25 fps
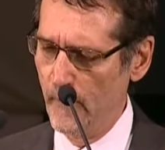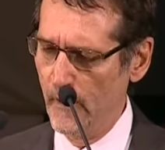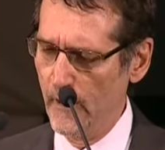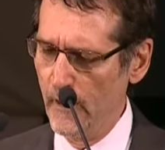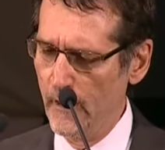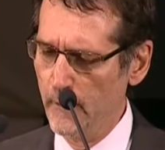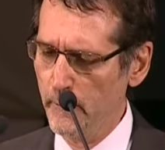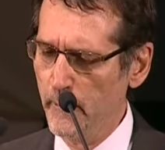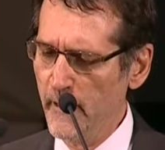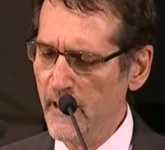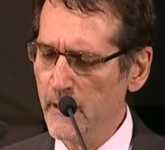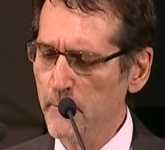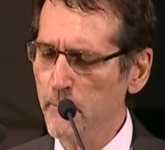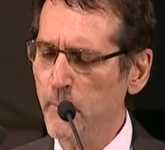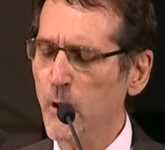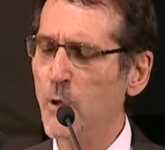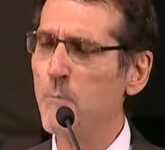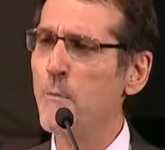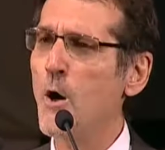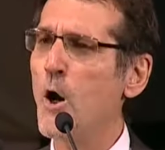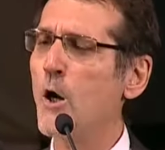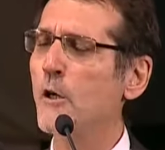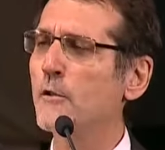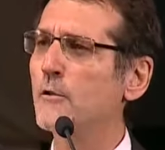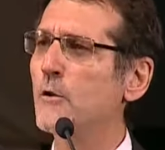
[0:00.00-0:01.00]
il bimbo
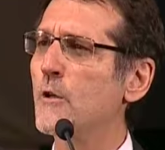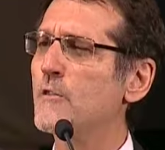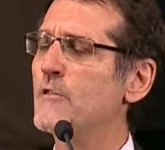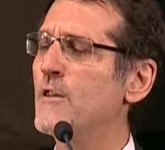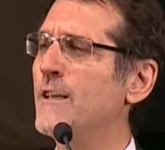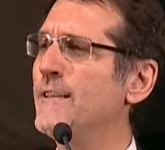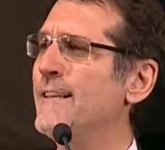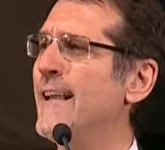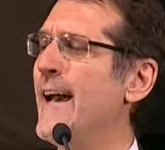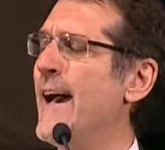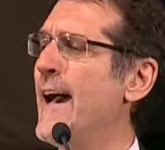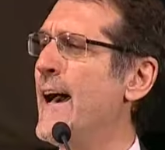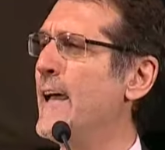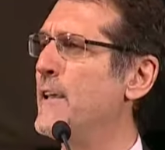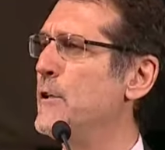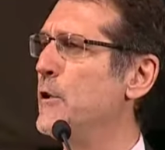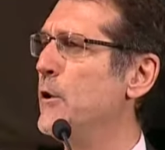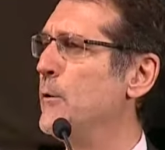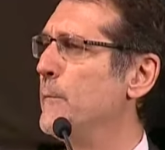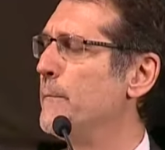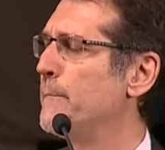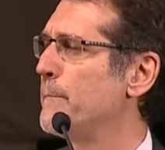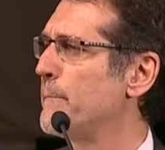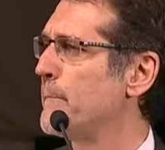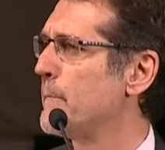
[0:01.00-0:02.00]
morto a
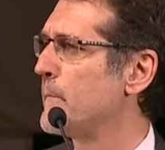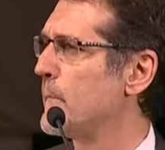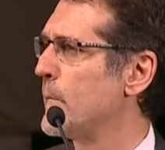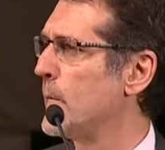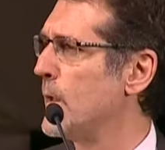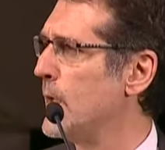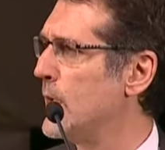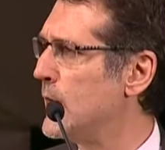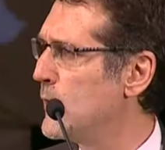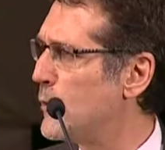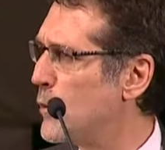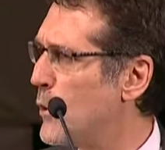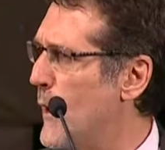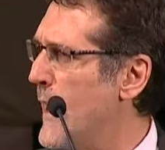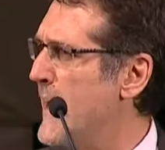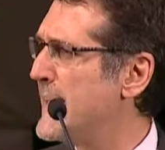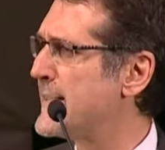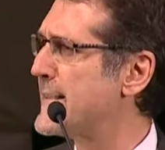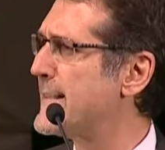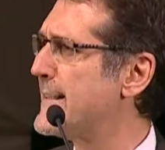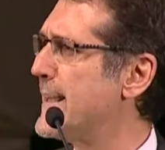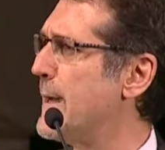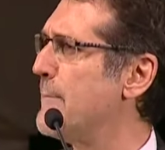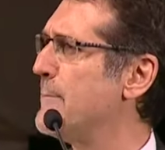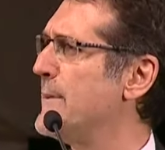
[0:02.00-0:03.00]
gennaio, in
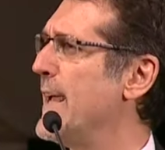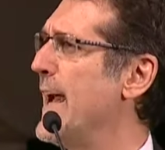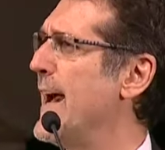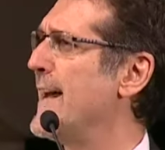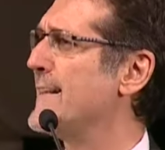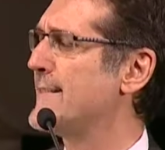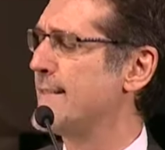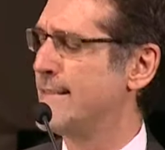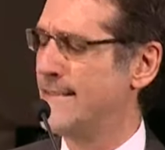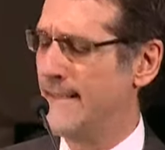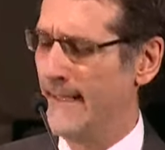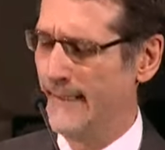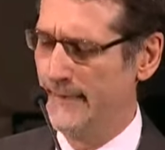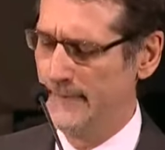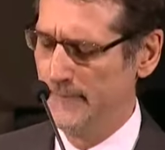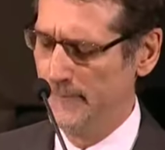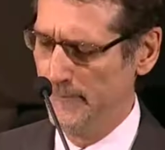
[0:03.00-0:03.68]
questa piazza.